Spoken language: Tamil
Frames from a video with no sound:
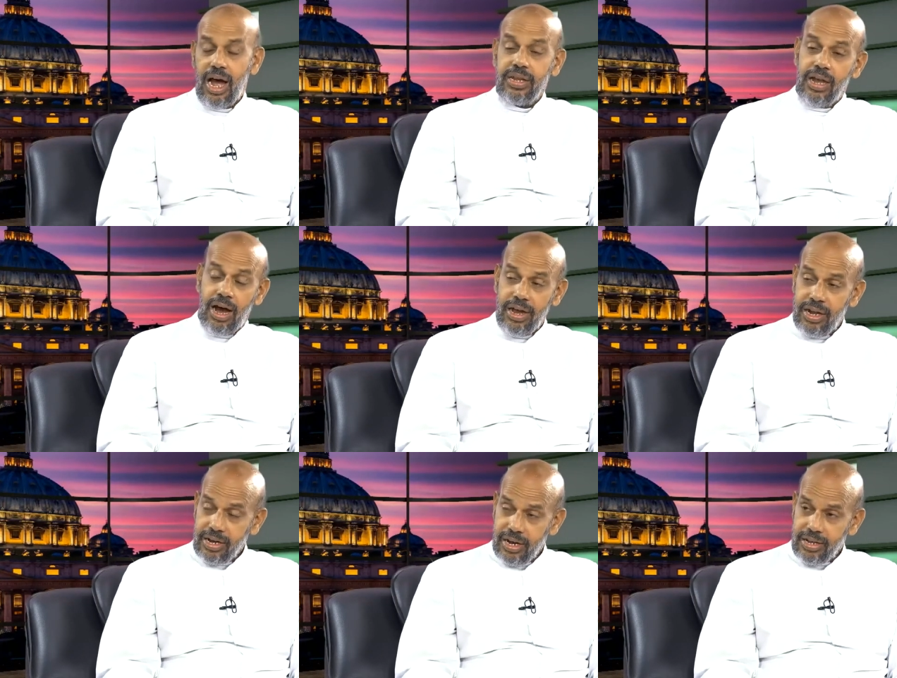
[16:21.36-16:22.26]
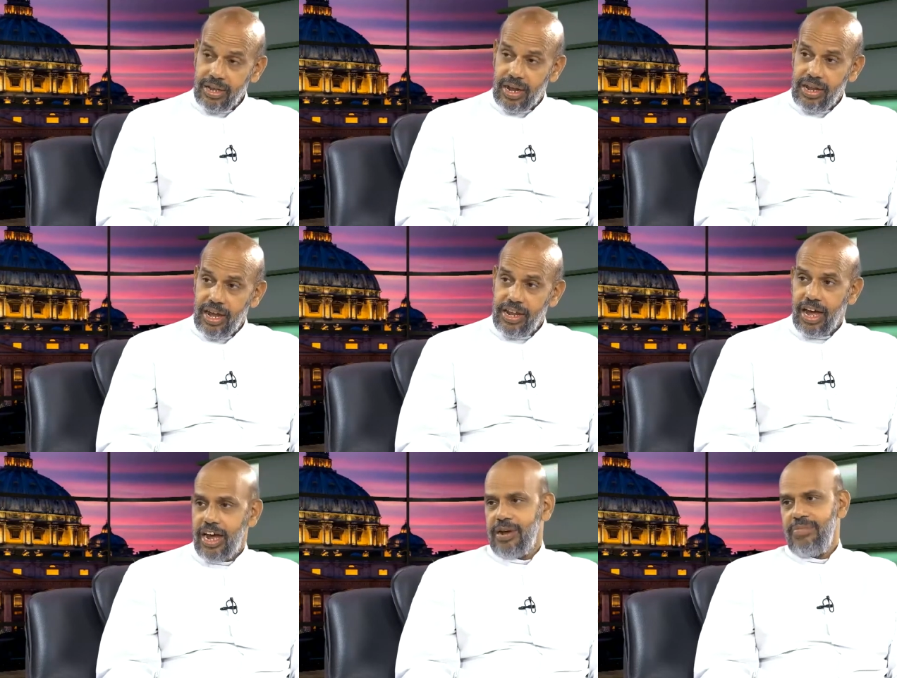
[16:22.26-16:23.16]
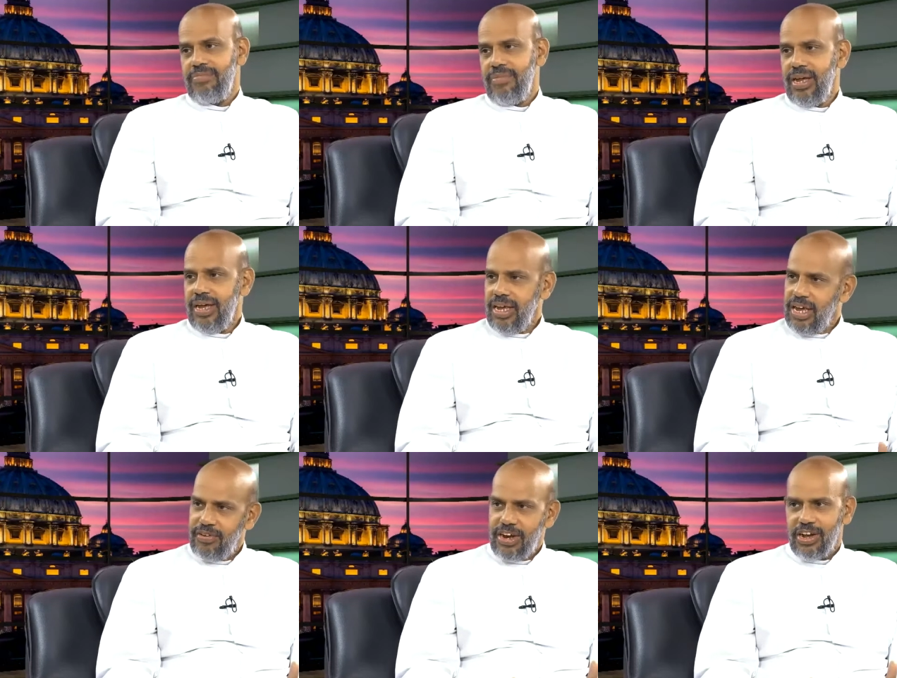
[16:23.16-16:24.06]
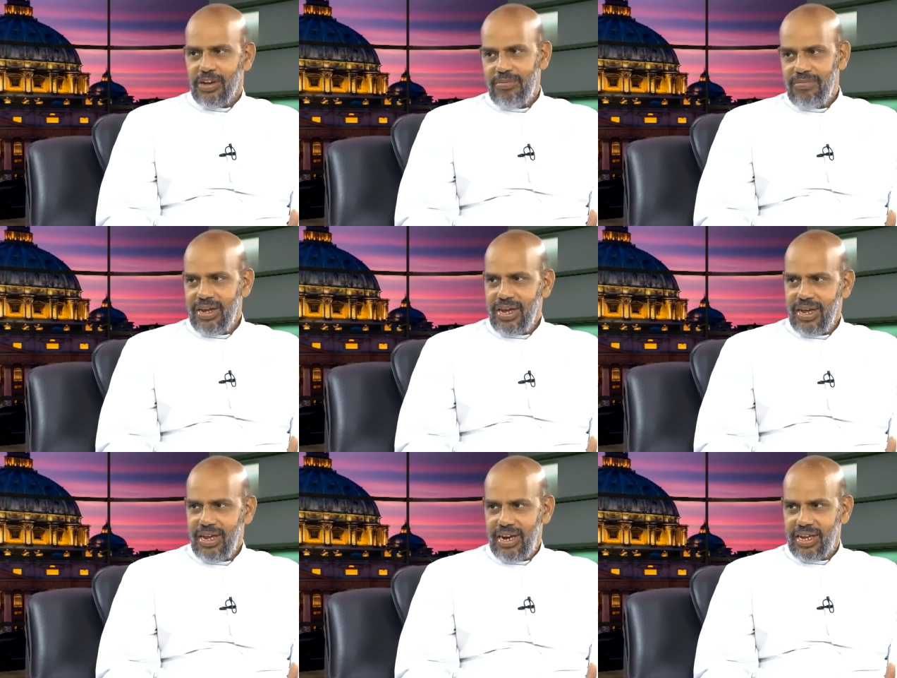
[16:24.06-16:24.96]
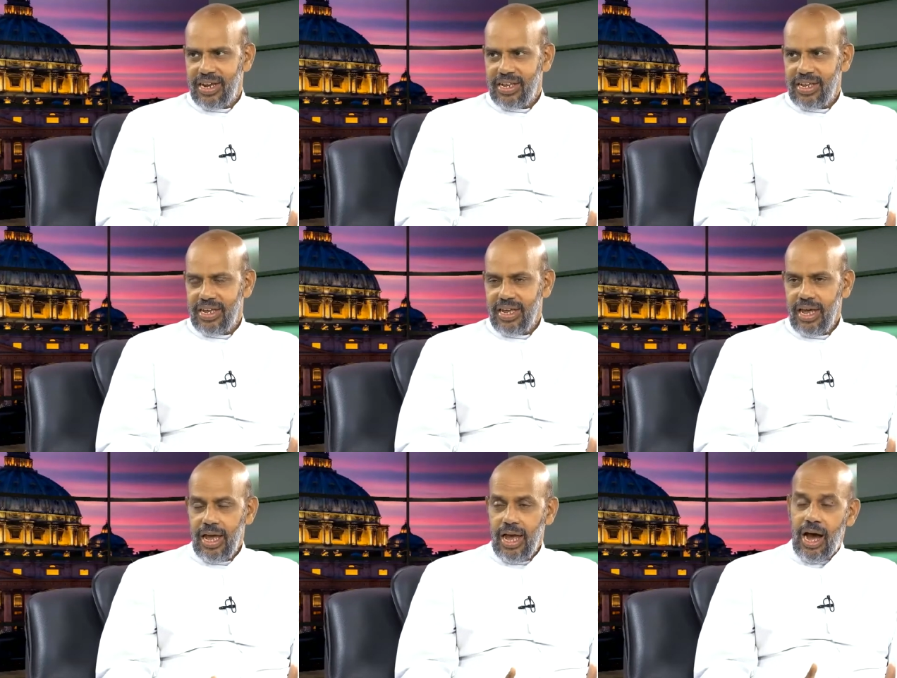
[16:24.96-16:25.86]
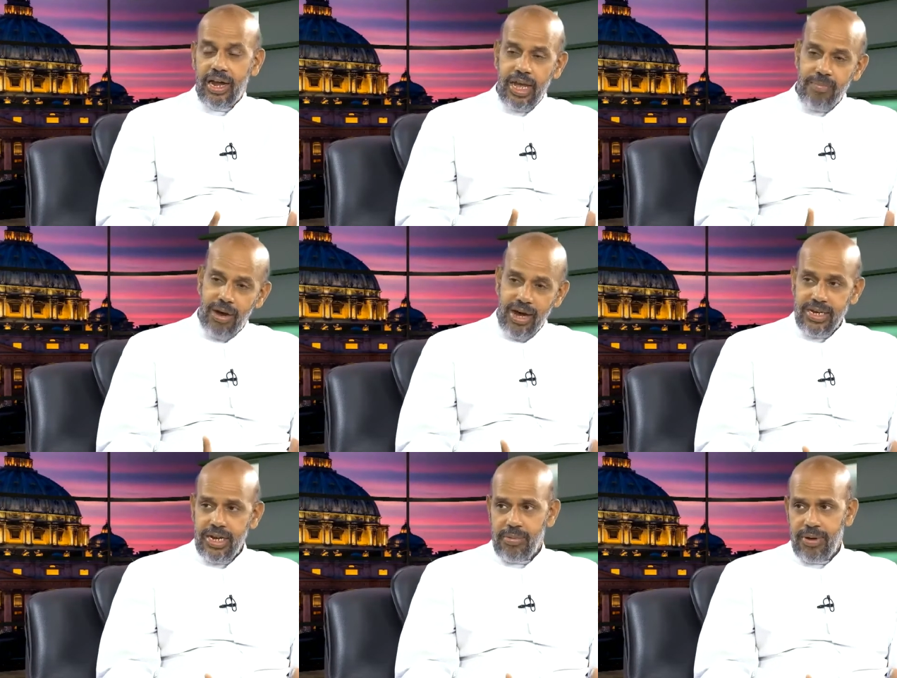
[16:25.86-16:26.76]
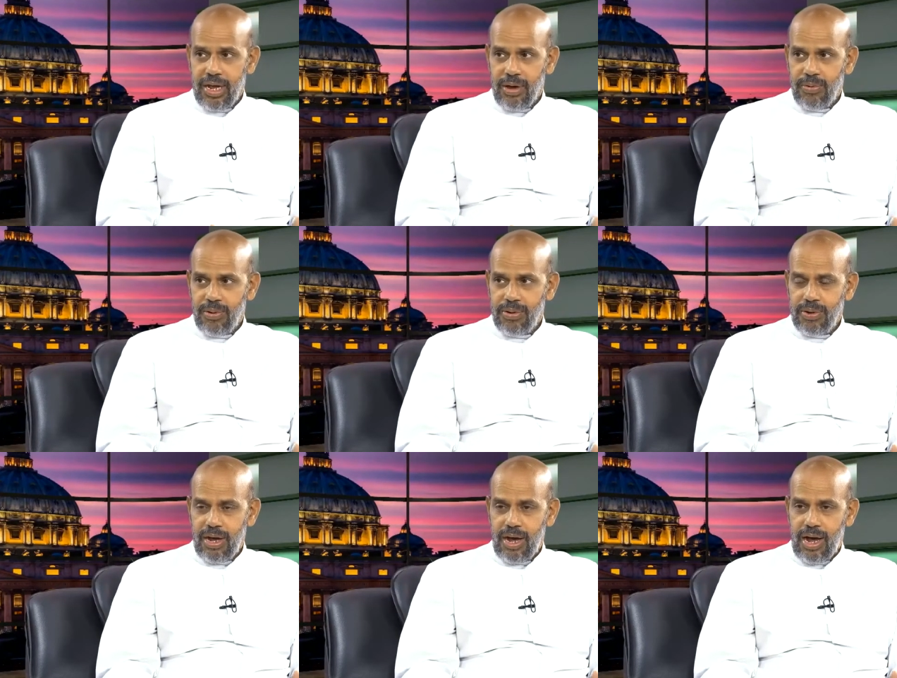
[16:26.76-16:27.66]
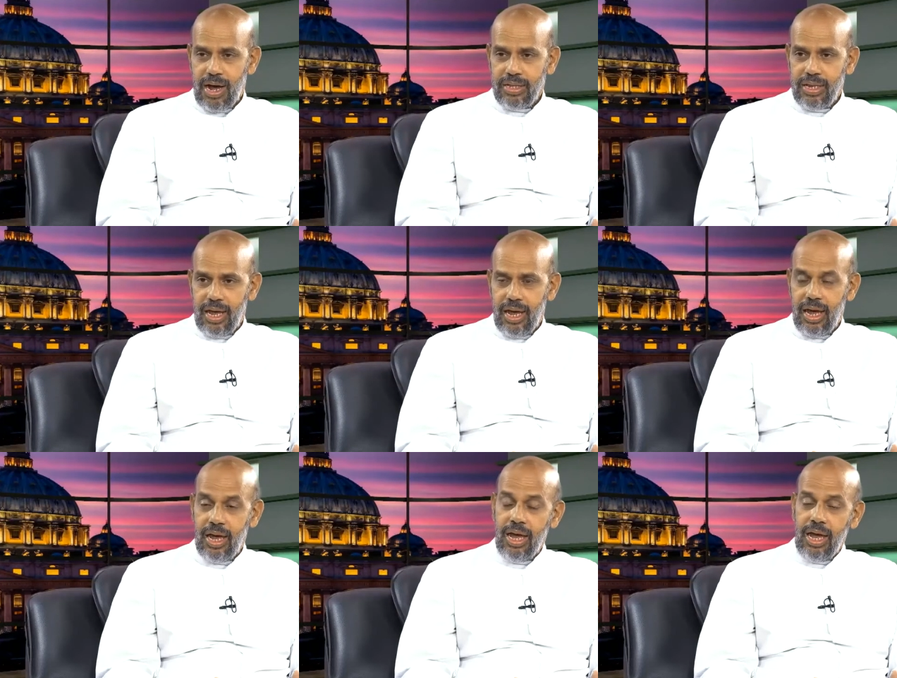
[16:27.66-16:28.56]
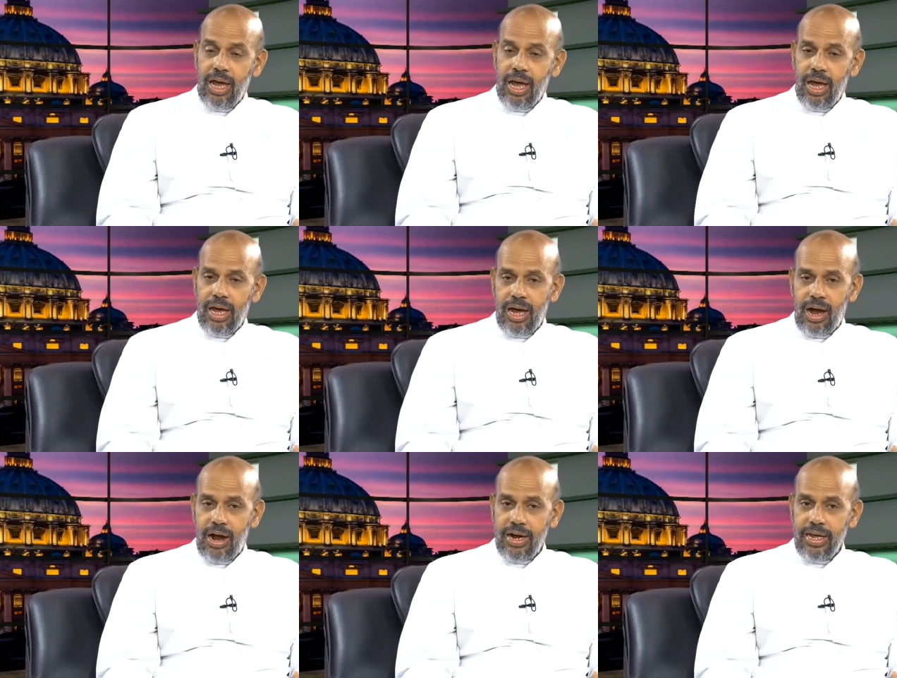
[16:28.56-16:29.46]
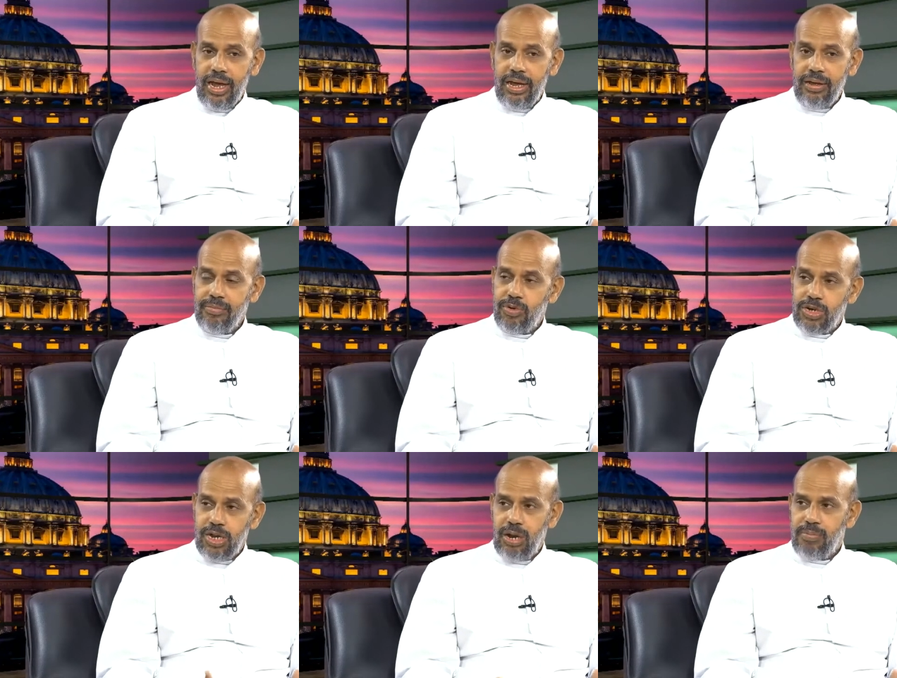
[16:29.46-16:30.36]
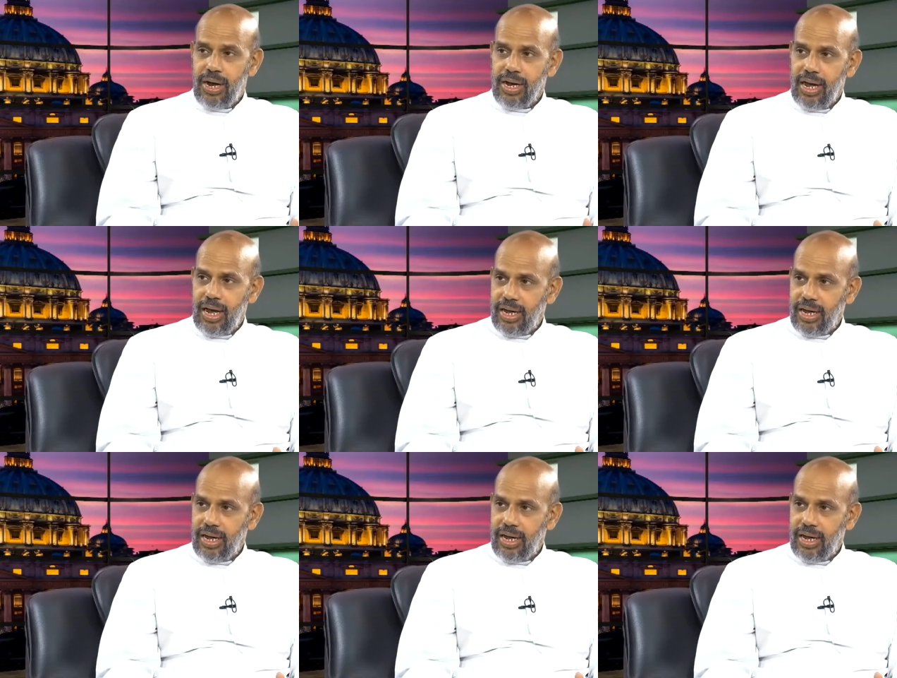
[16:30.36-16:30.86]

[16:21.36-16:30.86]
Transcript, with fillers: அந்த ஆயருக்கு இருந்த அதே அதிகாரம் இவருக்கும் இருக்கிறது அதை மாற்றி அமைக்கவோ அந்த ஆணையை முற்றிலுமாக